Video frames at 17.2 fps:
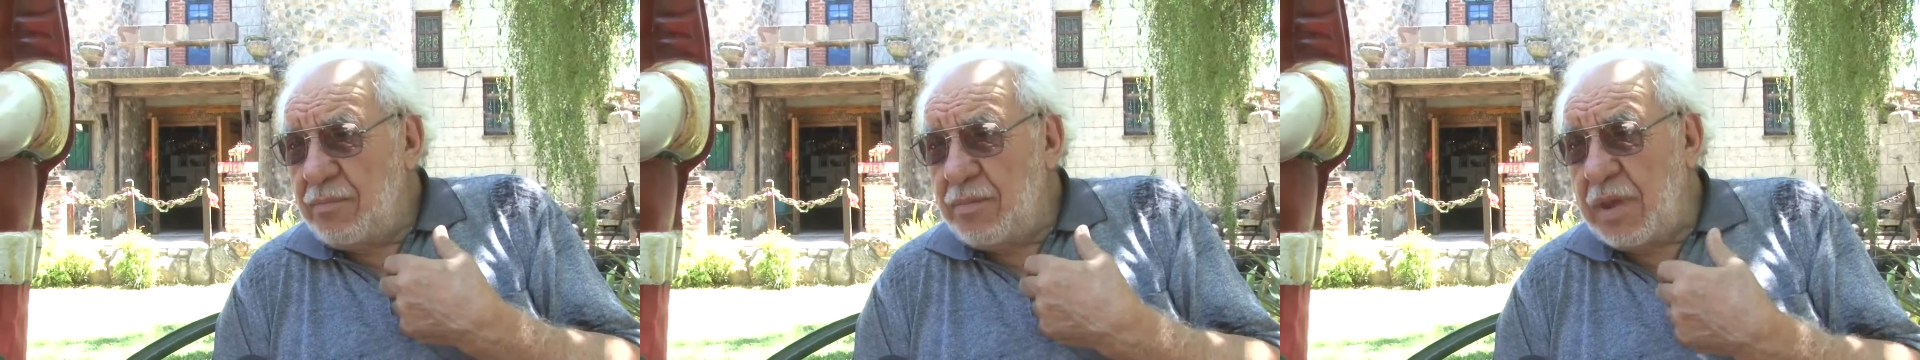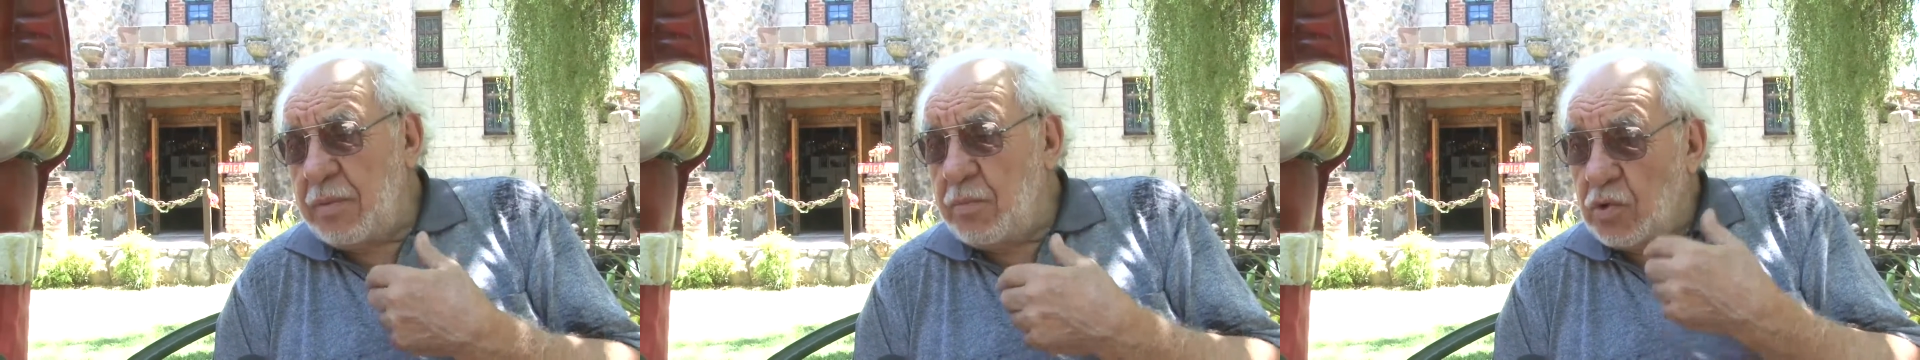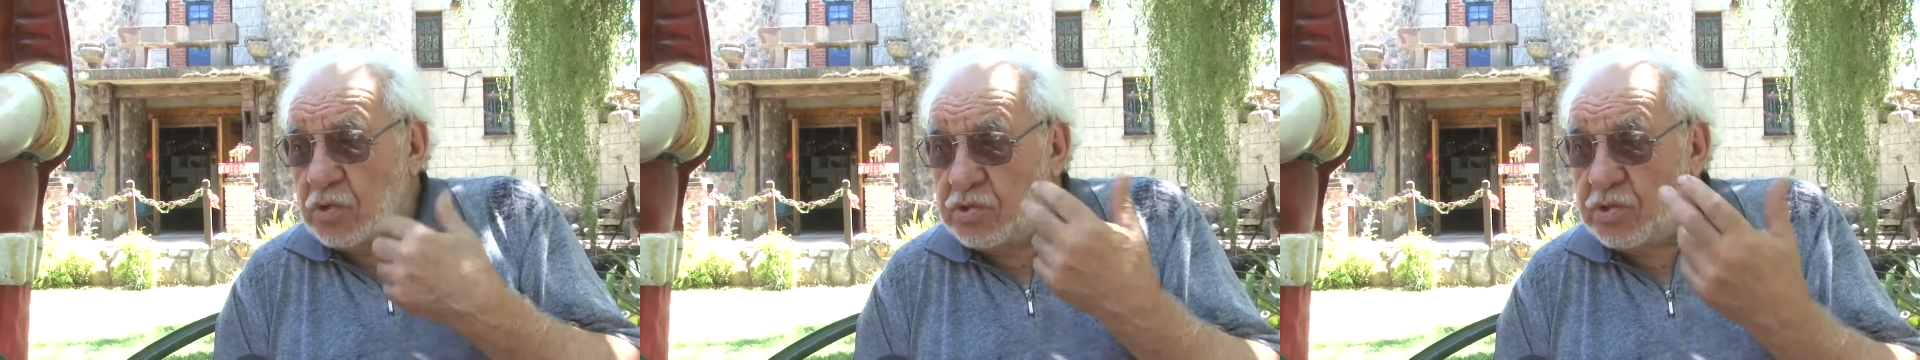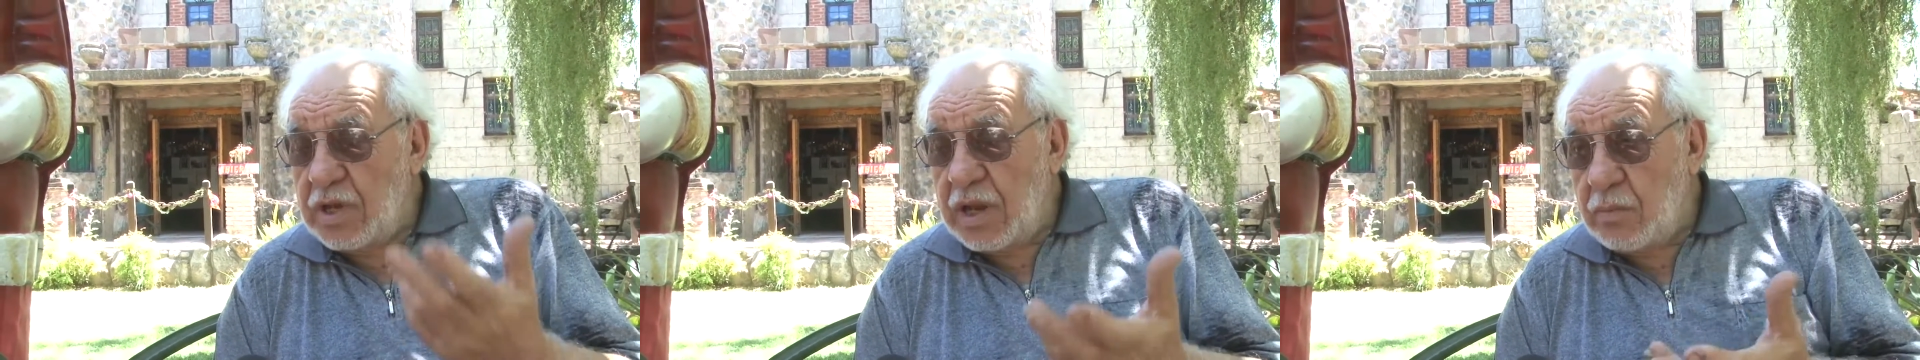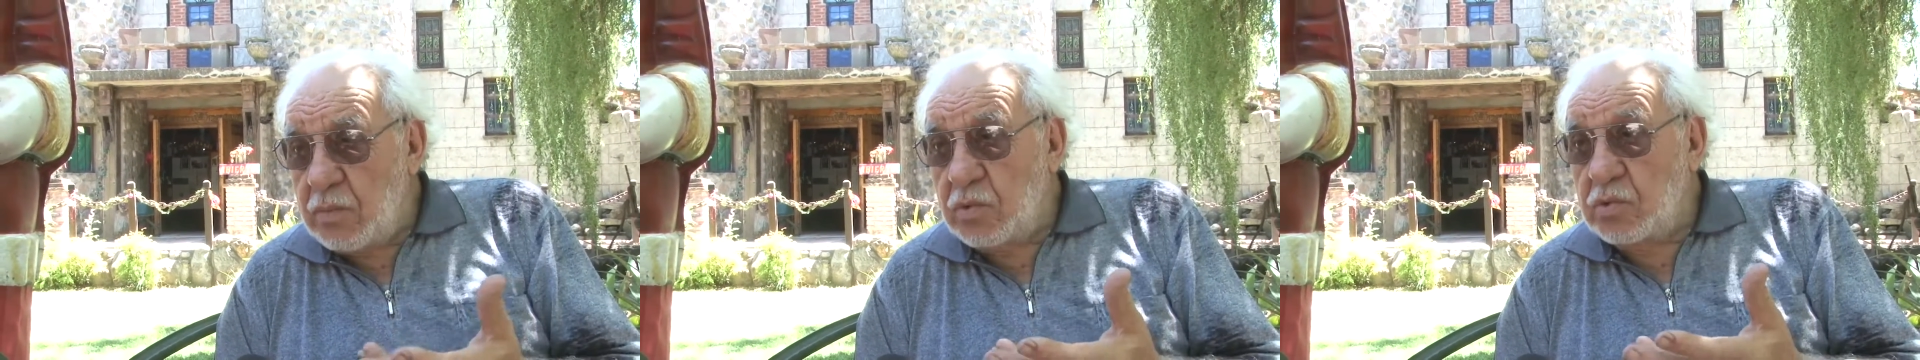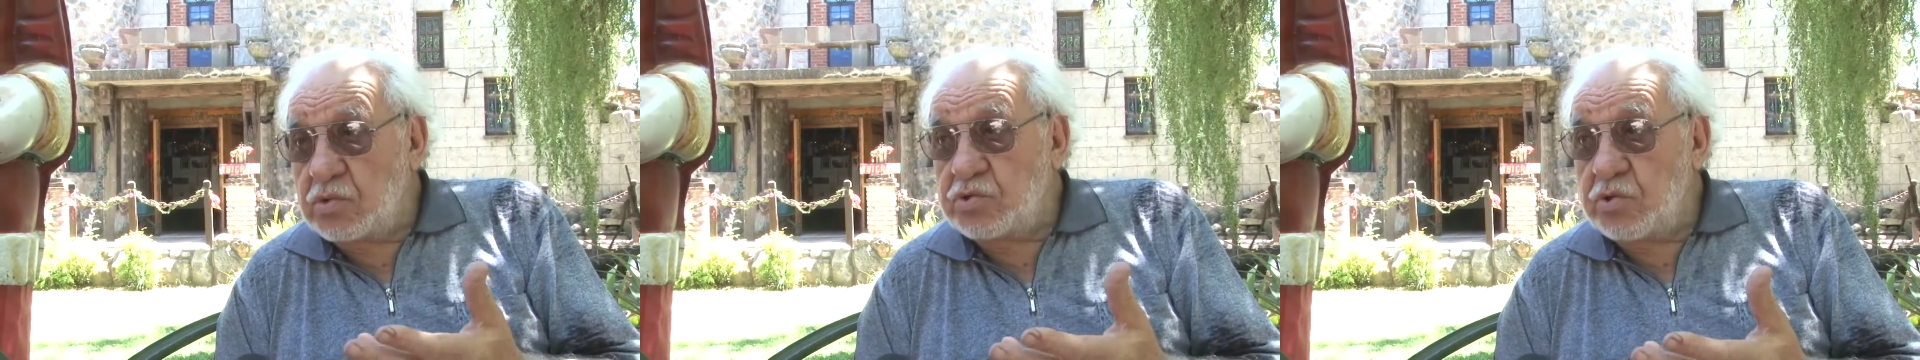me emociona
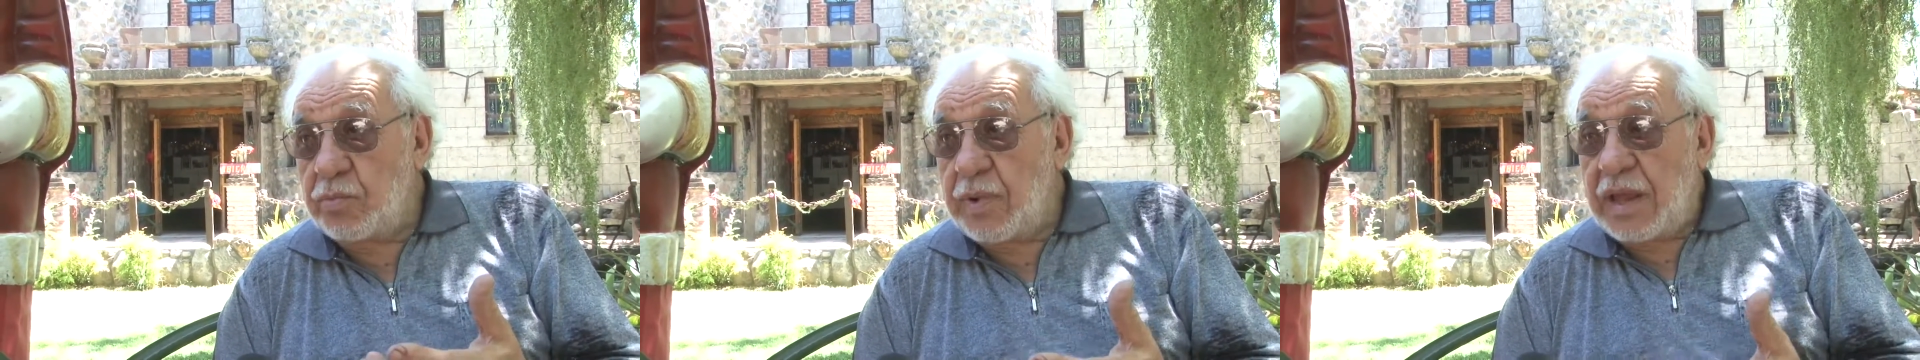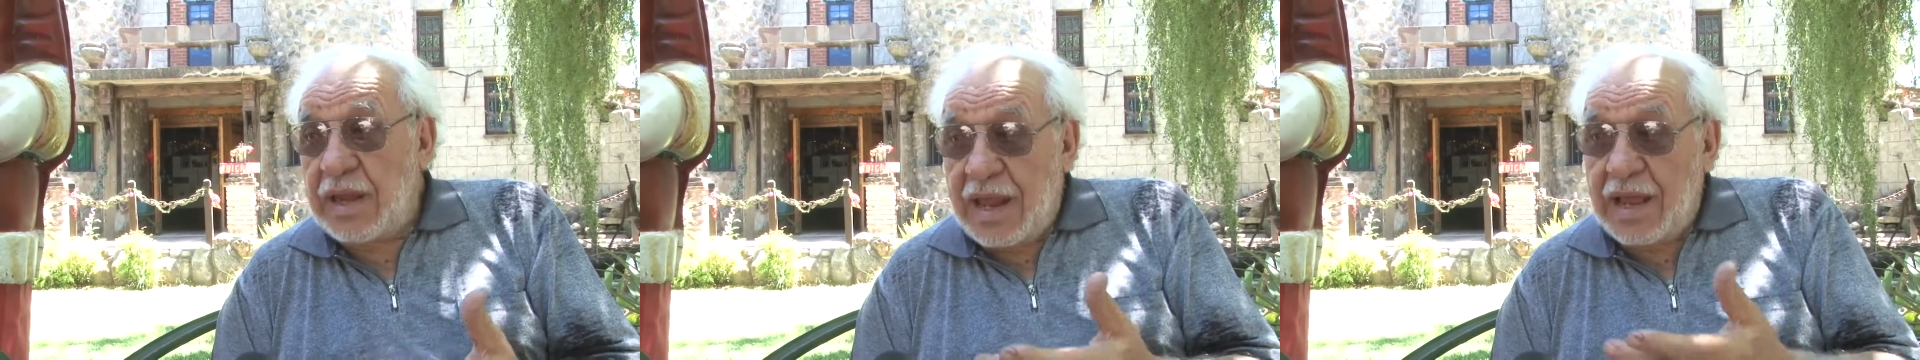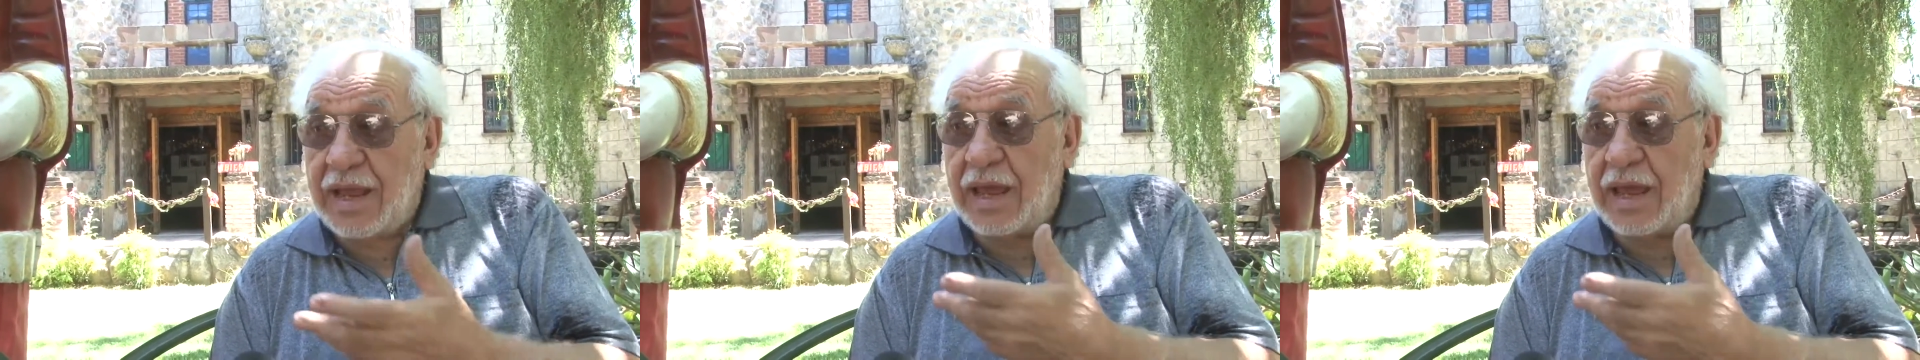mucho, van a